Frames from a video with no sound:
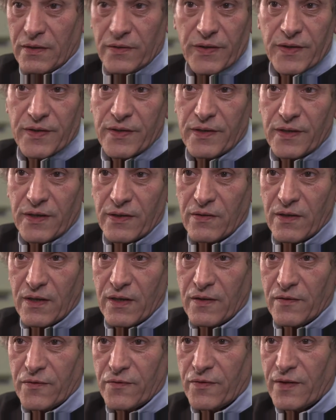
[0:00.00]
das nicht nur
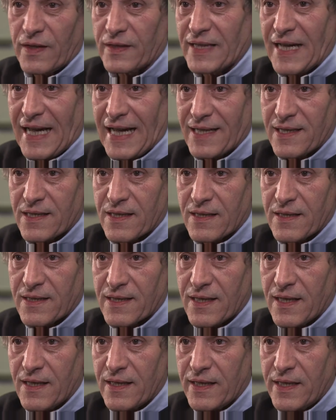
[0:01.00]
auf der
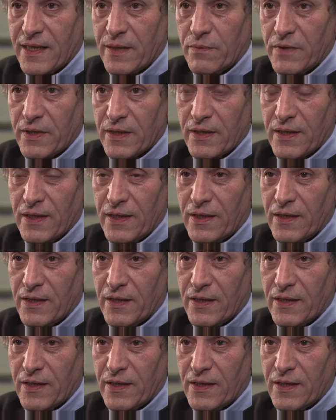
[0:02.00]
Einzelzellebene,